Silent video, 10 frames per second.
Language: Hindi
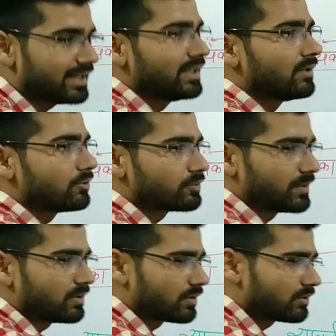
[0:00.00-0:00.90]
है
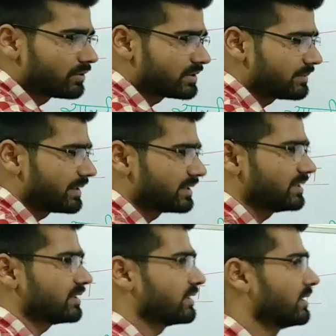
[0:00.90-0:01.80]
उसमें कौन कौन से
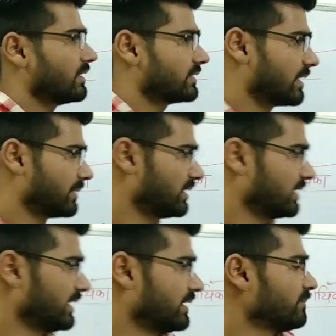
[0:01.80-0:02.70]
व्यक्ति शामिल
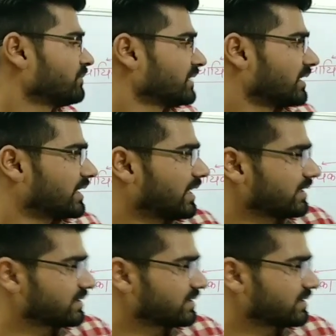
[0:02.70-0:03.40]
हैं या